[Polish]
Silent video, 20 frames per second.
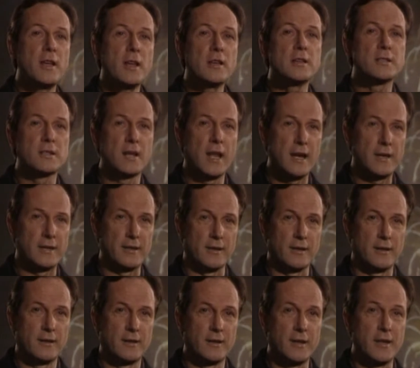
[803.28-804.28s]
40
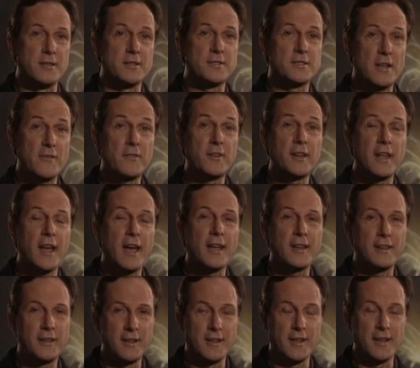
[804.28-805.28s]
lat później, w
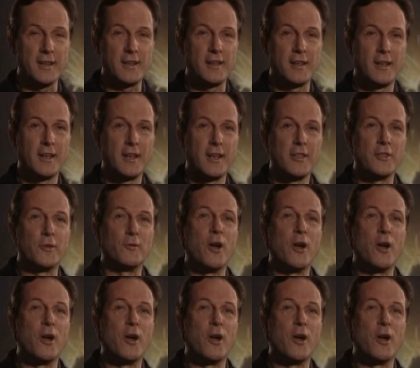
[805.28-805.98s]
70 roku naszej